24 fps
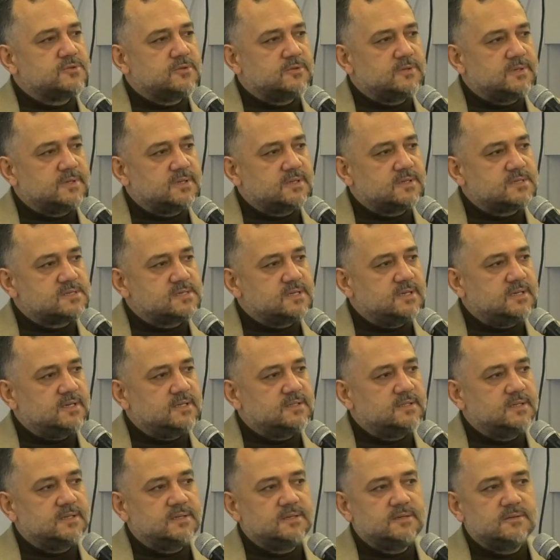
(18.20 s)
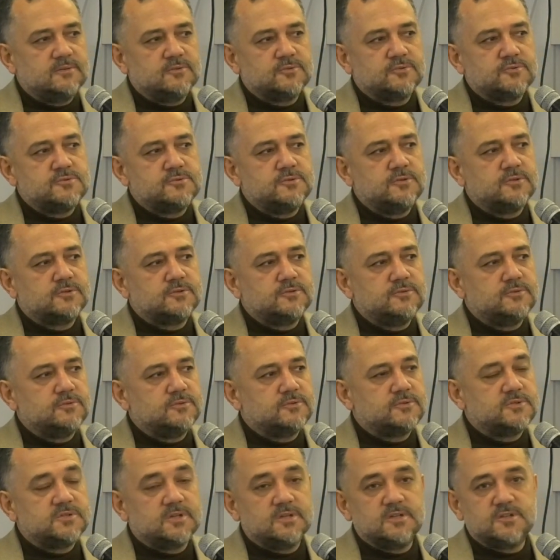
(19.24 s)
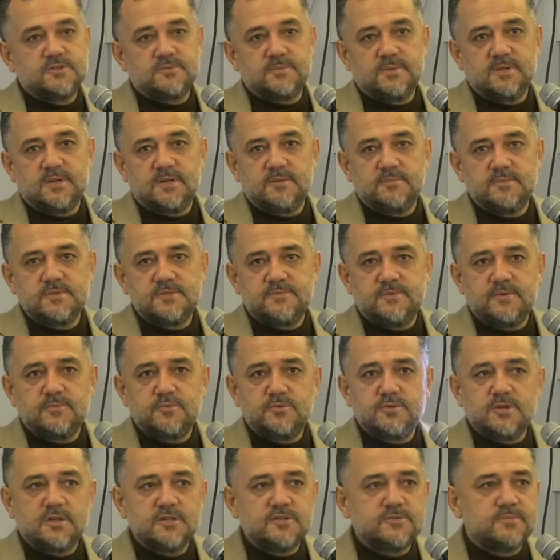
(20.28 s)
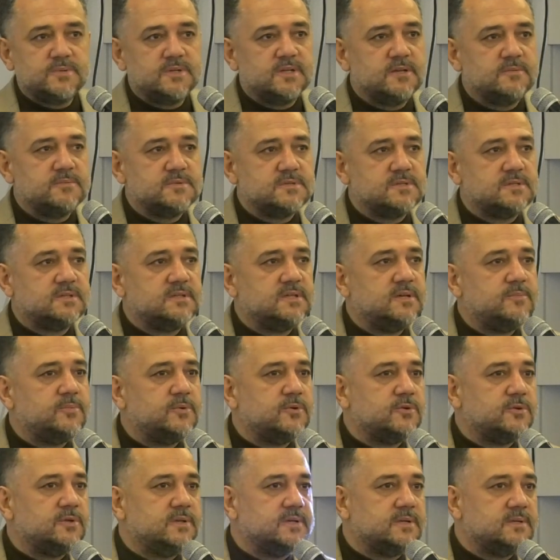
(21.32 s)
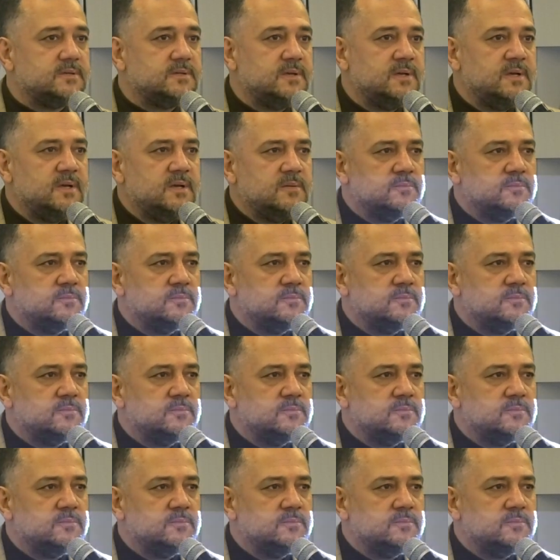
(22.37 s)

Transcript: olarak sahada 34 günlük çalışmalarımız ve bu çalışmalarımızın raporları